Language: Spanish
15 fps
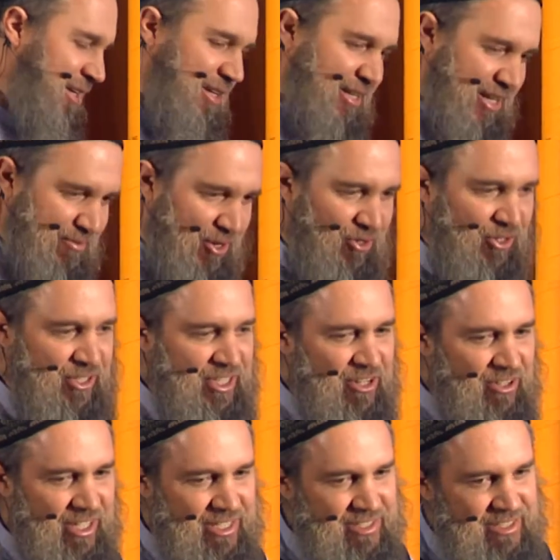El hermano cristiano
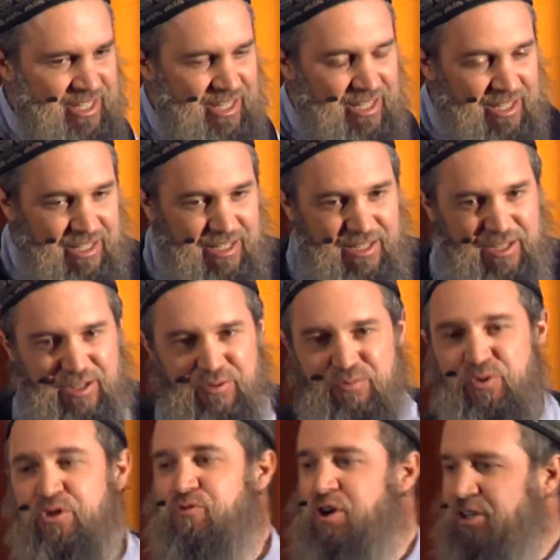le dice,
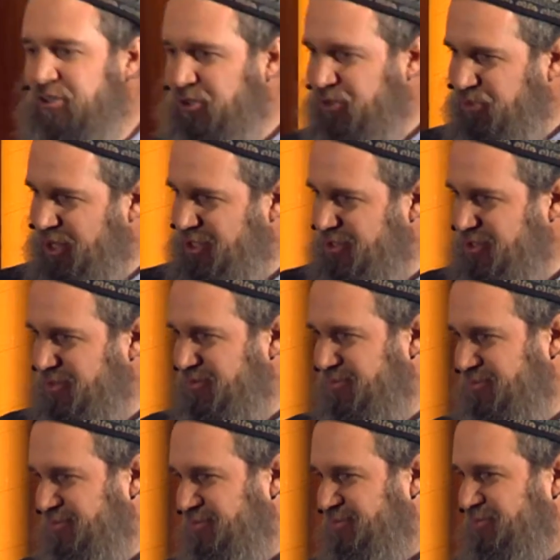muy bueno tu sueño,
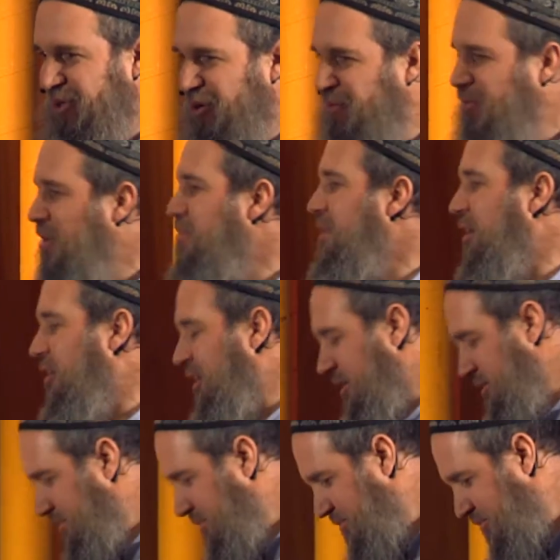pero el mío es mejor.
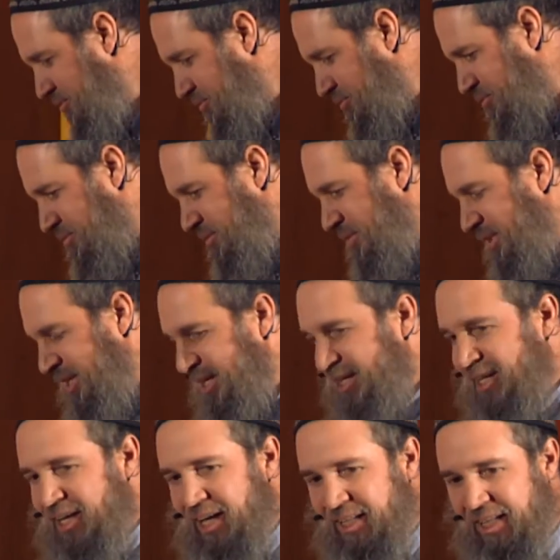
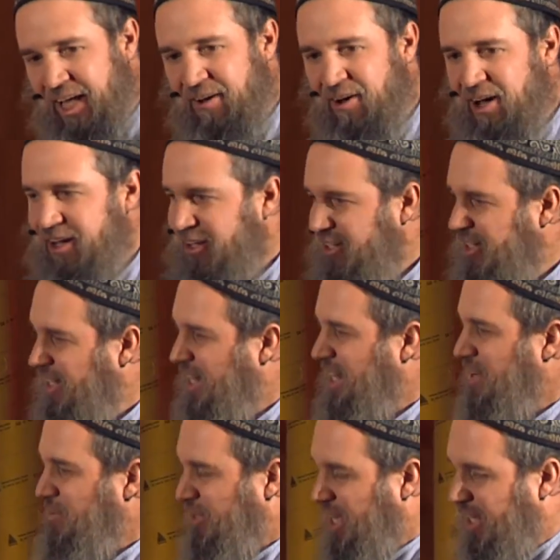Estaba en la
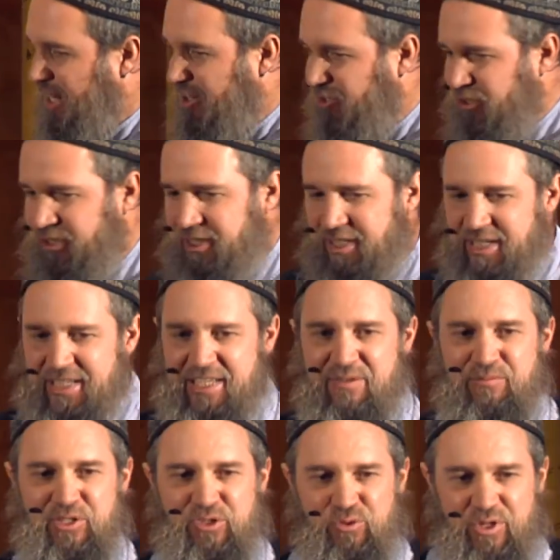mitad de la noche y en
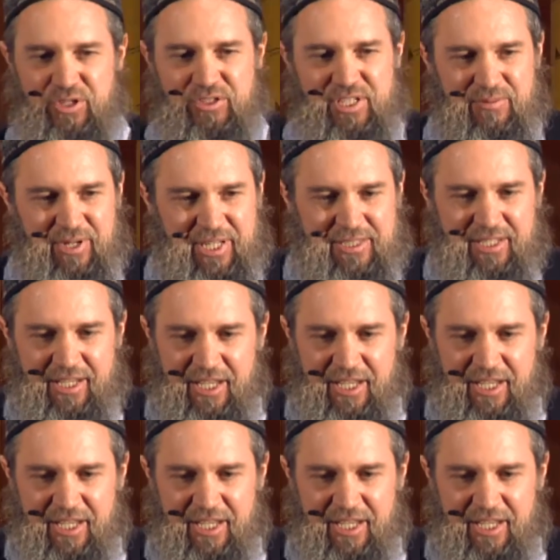mis sueños aparece